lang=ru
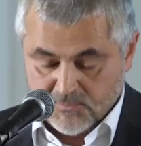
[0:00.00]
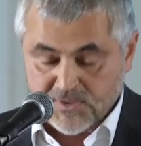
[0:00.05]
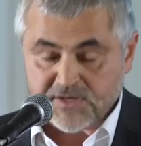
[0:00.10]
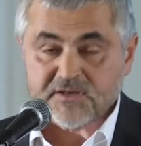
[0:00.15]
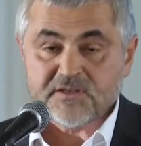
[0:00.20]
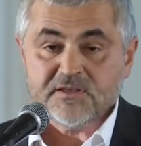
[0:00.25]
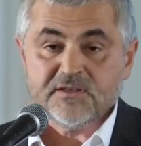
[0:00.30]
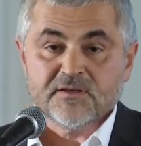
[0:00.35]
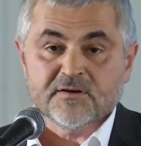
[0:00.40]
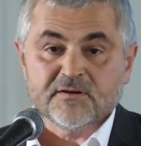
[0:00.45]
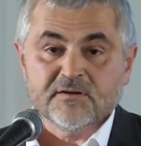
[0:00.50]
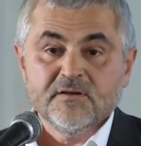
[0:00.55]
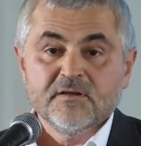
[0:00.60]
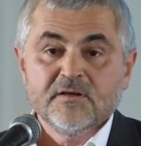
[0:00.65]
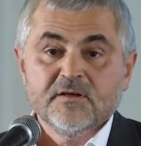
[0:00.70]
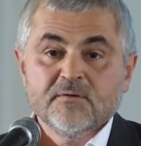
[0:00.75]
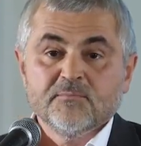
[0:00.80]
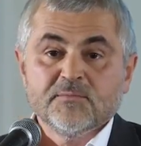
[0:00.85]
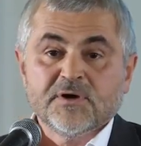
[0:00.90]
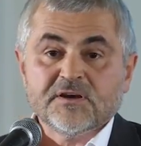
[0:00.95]
Мархи.
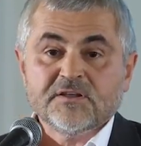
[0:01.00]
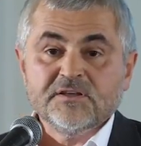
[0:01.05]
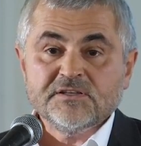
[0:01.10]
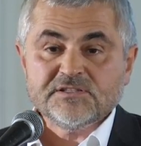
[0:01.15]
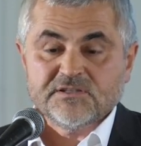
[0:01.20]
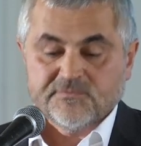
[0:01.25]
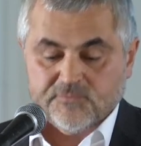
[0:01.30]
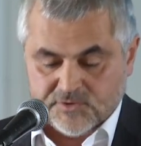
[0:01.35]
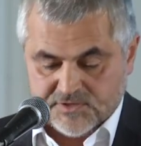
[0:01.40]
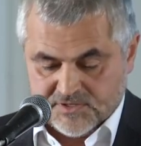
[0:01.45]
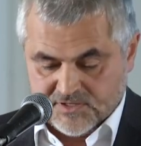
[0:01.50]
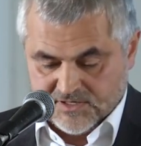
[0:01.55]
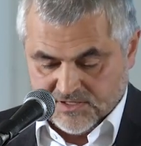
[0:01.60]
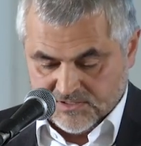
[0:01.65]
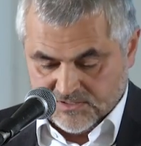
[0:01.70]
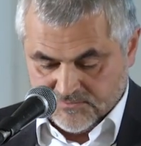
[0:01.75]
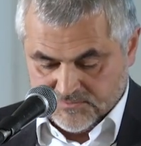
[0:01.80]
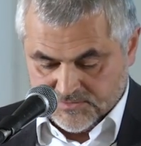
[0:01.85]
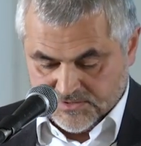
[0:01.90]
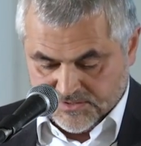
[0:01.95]
Мархи сегодня
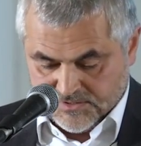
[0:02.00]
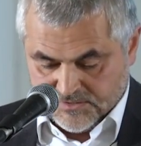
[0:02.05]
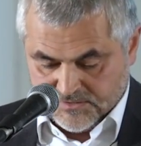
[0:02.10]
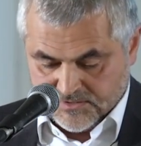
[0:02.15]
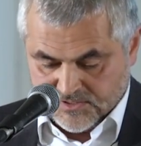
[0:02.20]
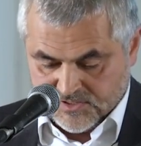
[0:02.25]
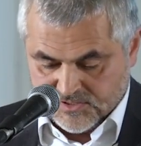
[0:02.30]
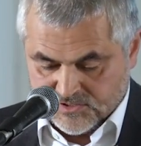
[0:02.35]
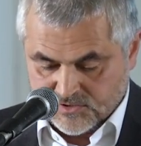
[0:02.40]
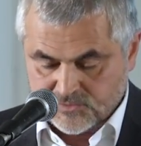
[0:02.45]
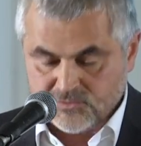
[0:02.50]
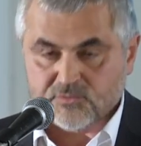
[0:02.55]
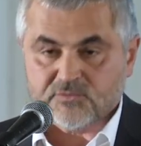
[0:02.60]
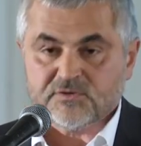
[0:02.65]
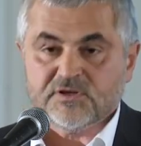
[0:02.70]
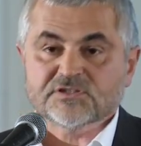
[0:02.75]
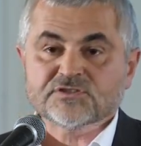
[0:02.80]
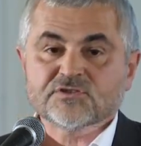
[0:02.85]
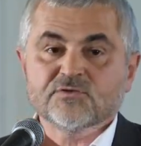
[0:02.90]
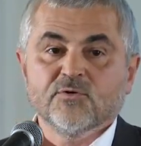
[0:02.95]
головная
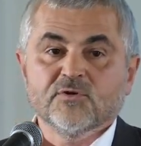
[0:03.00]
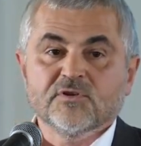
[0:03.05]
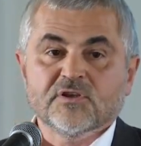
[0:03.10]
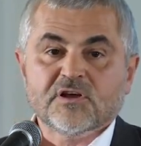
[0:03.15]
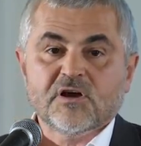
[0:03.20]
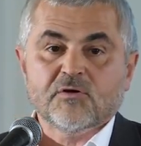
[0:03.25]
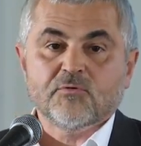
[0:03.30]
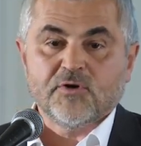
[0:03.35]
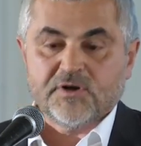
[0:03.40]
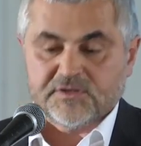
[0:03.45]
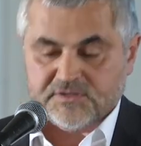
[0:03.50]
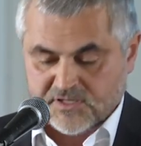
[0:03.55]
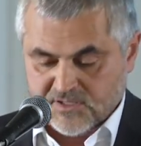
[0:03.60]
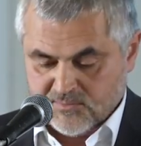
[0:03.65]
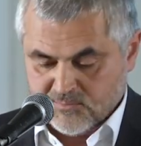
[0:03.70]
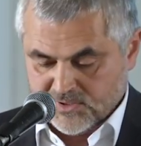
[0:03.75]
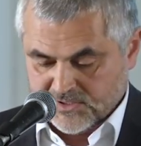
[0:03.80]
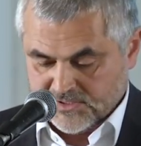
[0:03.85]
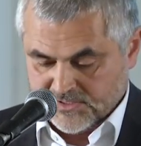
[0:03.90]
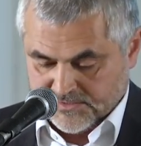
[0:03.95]
архитектурная школа, какой она
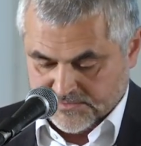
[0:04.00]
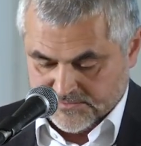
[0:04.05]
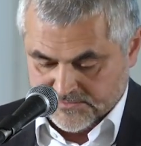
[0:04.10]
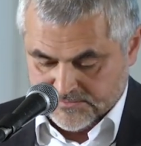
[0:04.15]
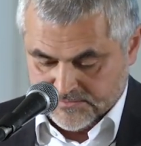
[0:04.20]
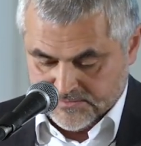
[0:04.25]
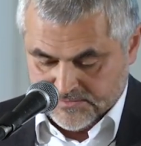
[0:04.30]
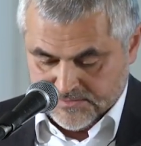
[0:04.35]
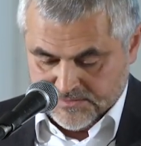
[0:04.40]
и была.